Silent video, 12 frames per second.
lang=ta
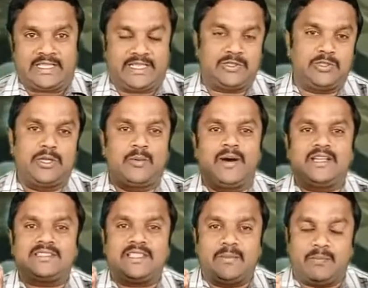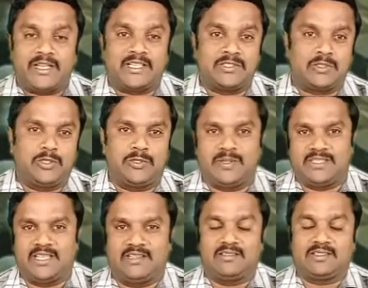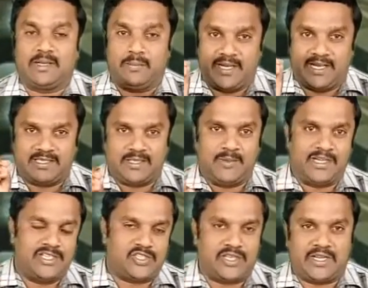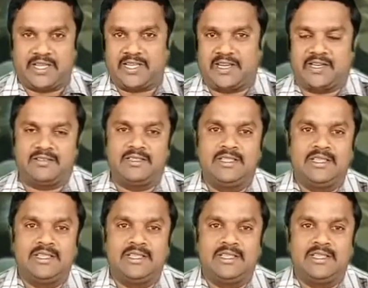கர்த்தருடைய வார்த்தையை பகிர்ந்து கொள்வதில் நான் மிகுந்த மகிழ்ச்சி அடைகிறேன்